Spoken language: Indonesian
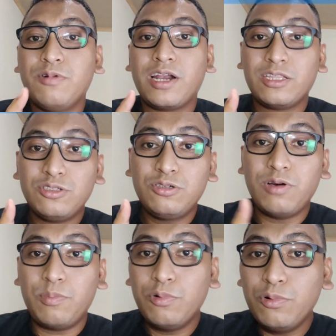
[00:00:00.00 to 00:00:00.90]

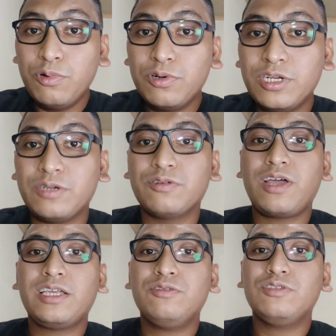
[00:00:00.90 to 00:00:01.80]
220
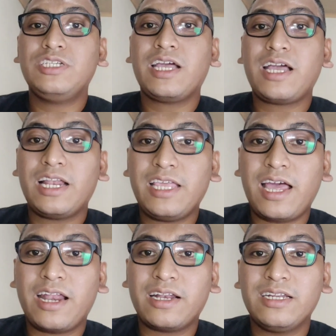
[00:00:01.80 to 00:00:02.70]
dikurangi usia
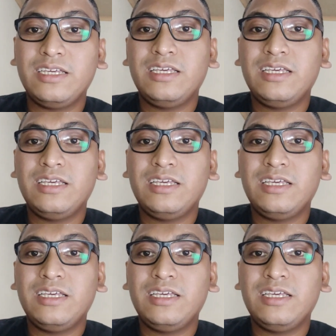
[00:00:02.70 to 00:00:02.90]
kalian.